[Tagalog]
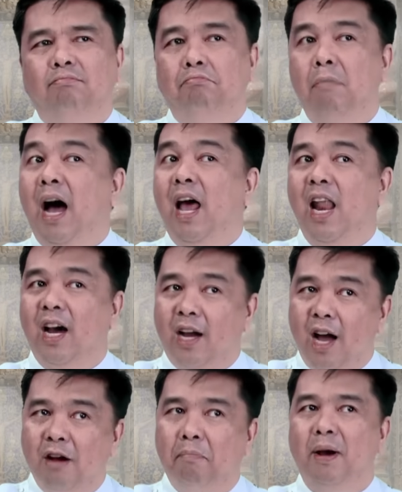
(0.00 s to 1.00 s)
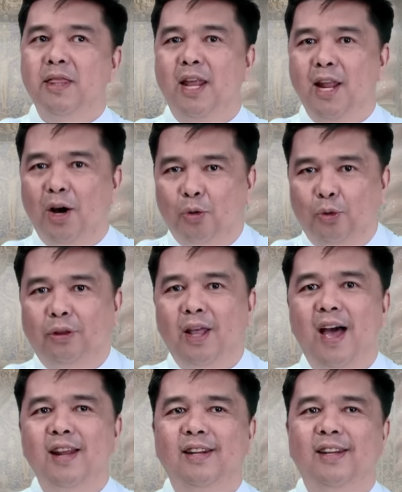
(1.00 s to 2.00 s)
mahalagang
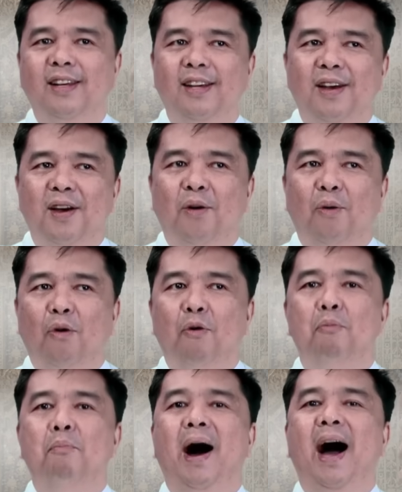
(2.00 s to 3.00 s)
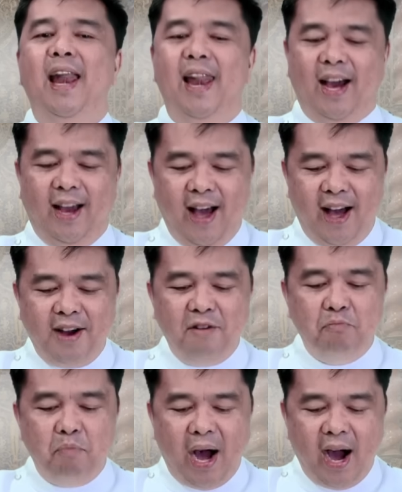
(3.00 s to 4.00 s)
pananagutan o mahalagang
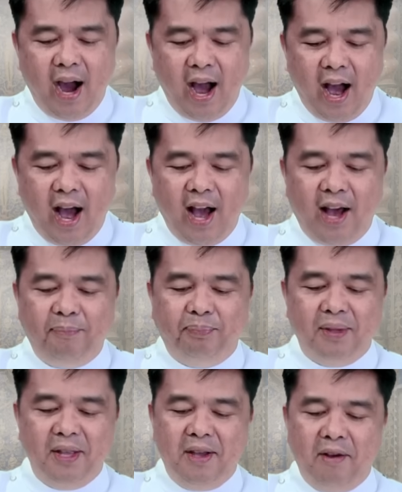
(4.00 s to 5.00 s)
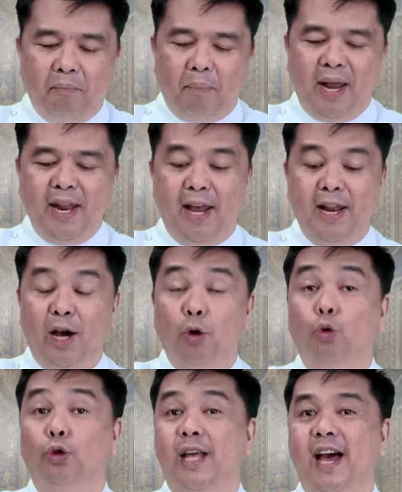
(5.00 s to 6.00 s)
mga
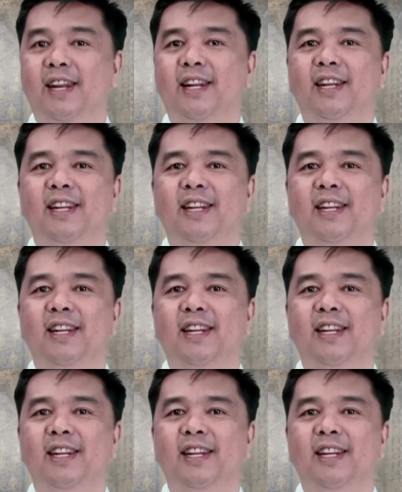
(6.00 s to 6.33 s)
pananagutan.